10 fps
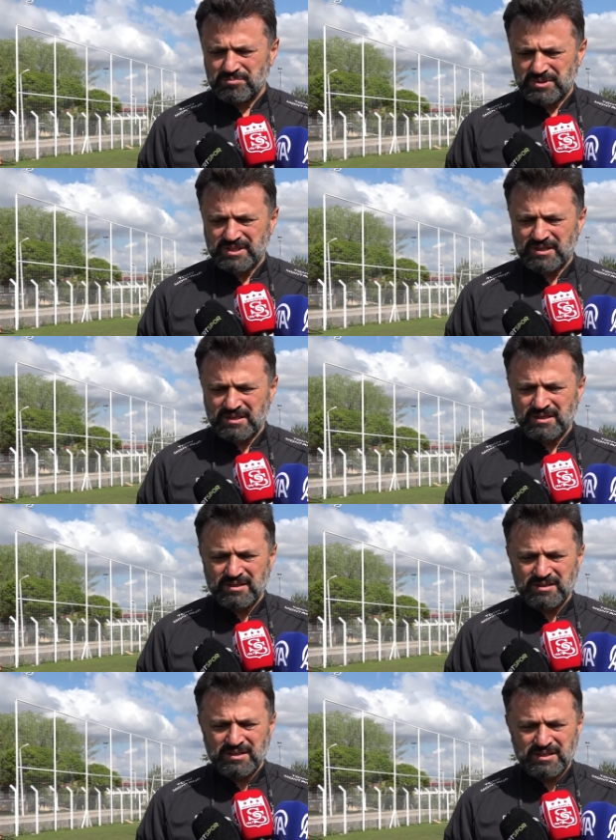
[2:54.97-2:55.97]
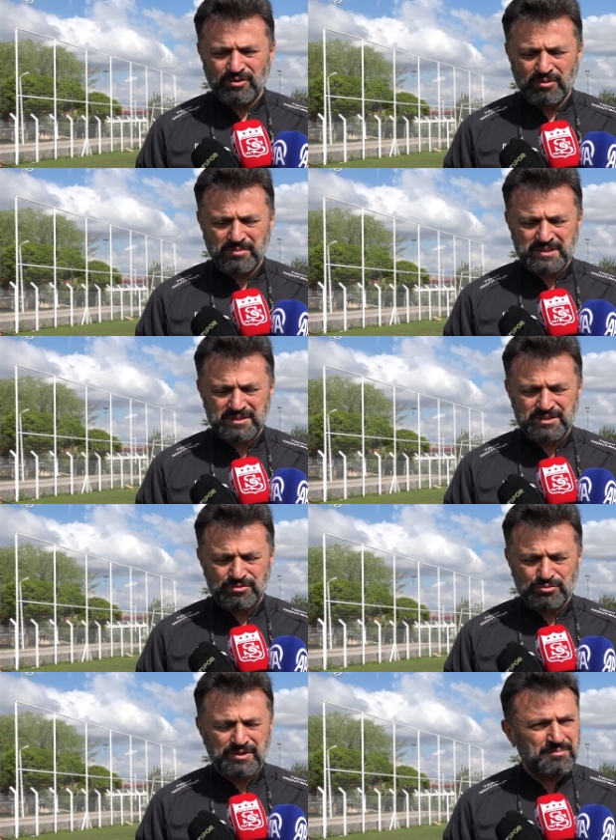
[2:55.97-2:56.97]
Bir şeyleri iyi olması
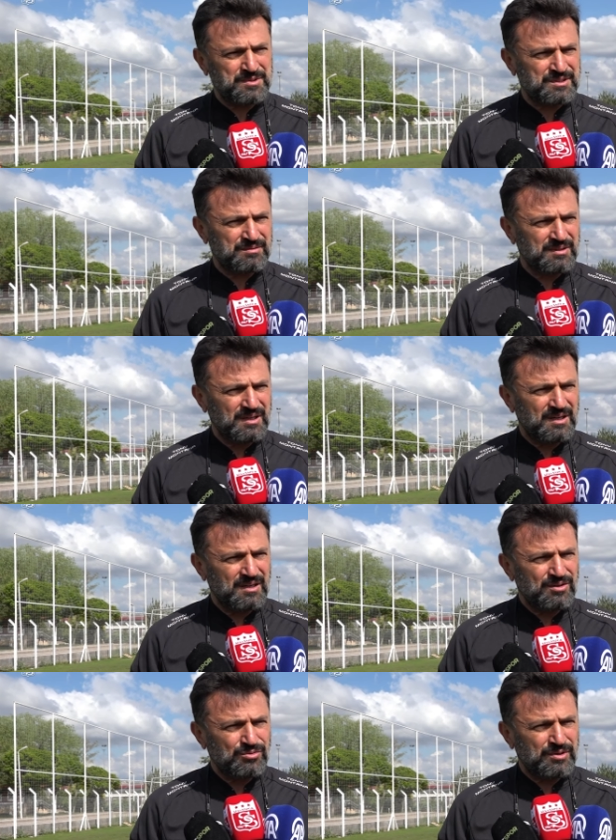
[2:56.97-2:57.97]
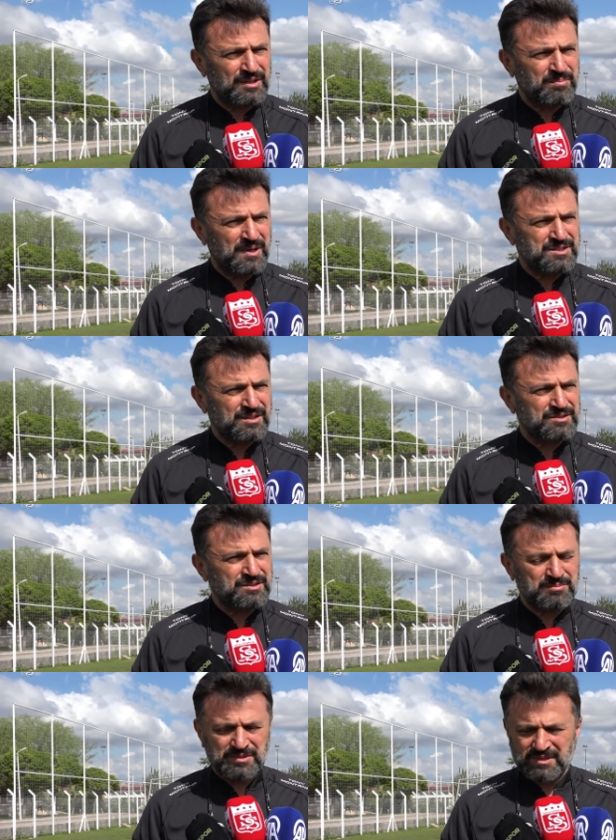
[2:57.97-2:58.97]
için, ülkem için üretmeye
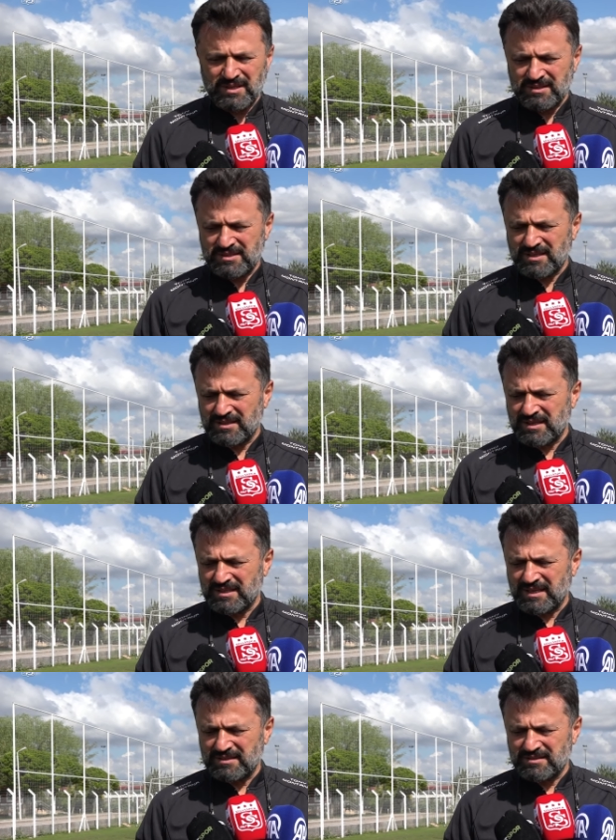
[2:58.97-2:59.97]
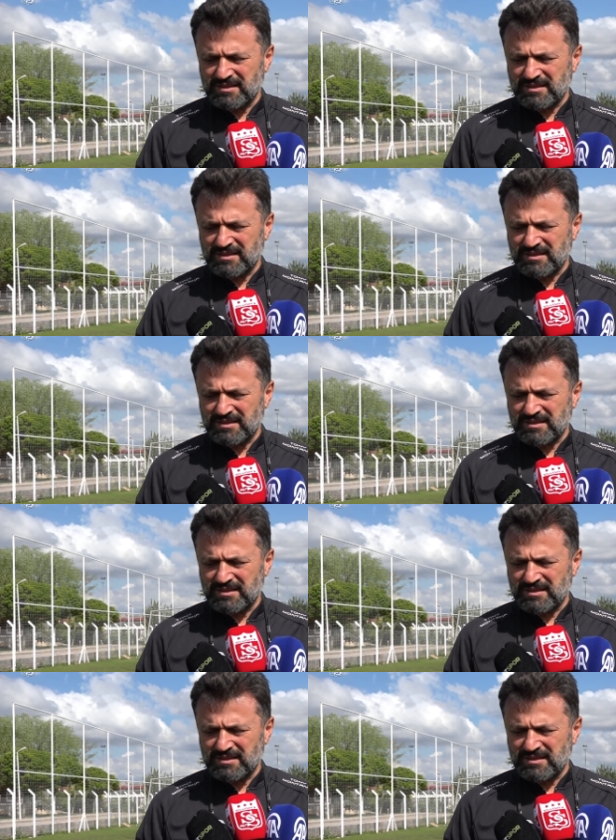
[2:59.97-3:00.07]
çalıştığımızda insanlar kendi